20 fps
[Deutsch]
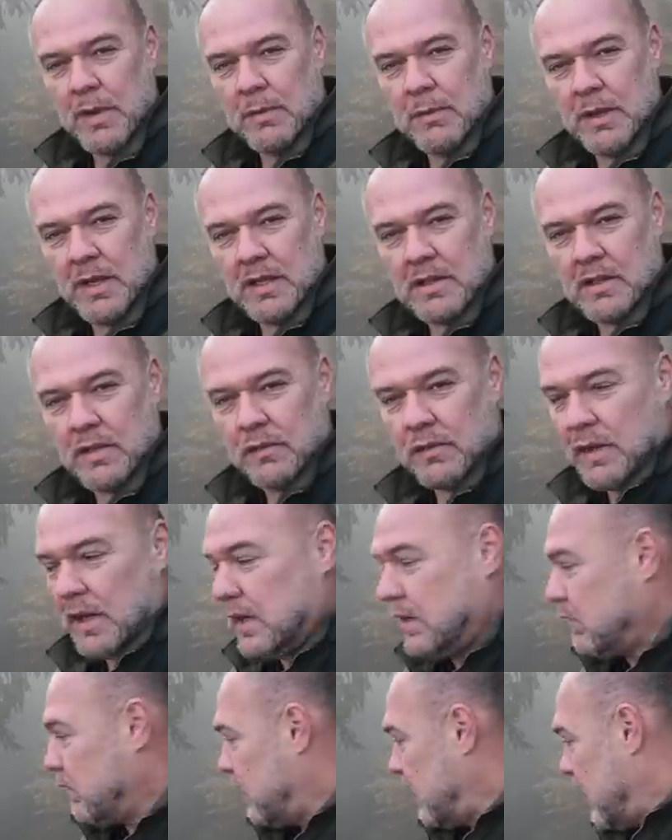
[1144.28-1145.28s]
ich mir jetzt auf
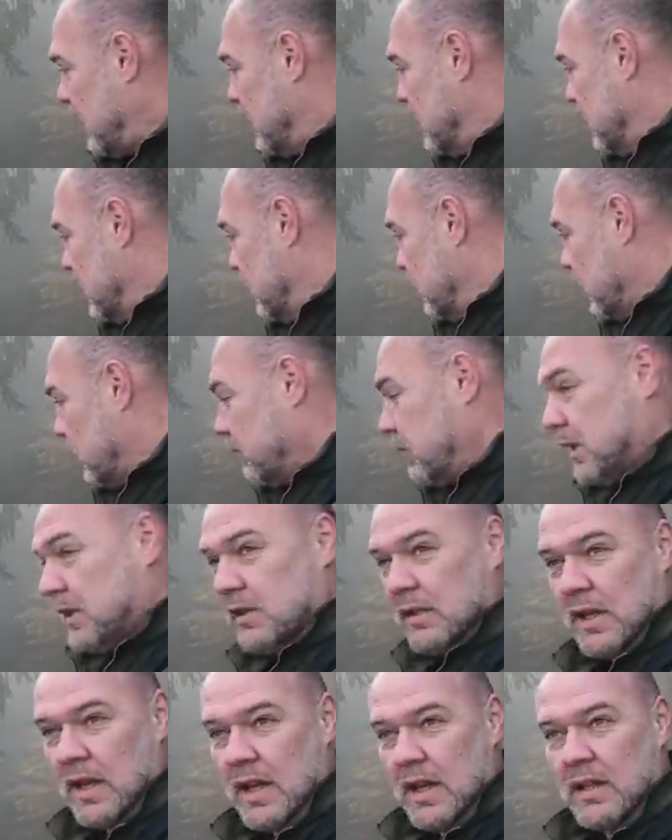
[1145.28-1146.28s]
jeden Fall hier noch mit.
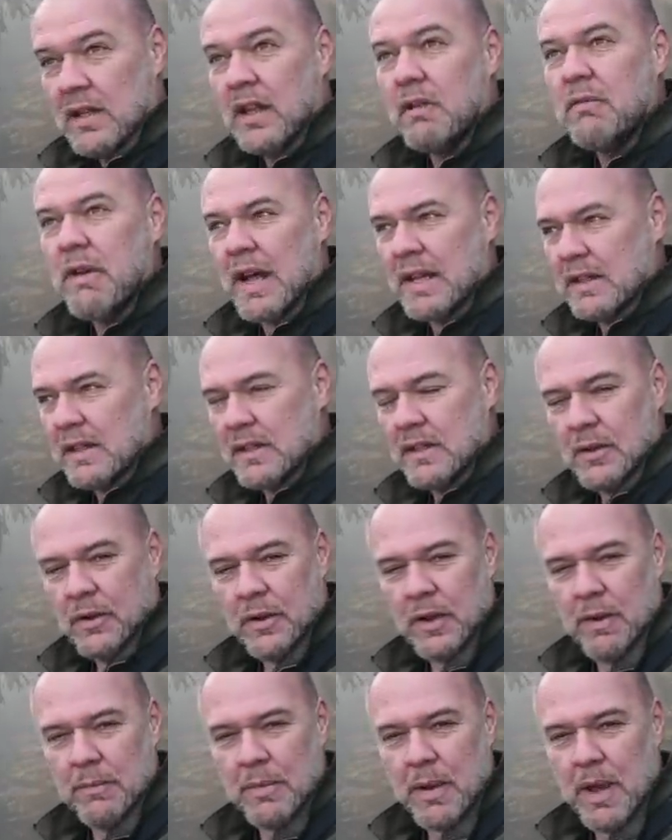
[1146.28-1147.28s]
Dann warte ich
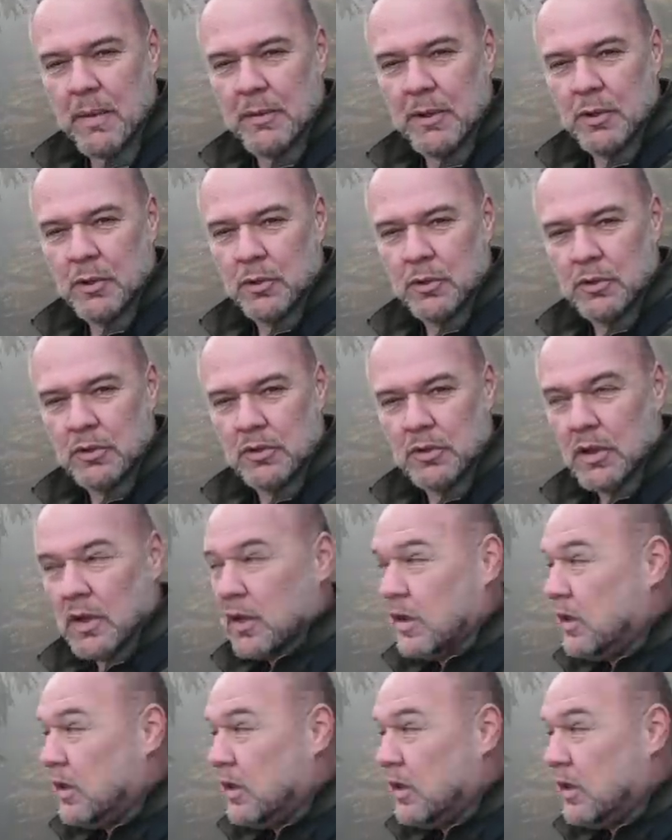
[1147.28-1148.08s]
noch ein paar Minuten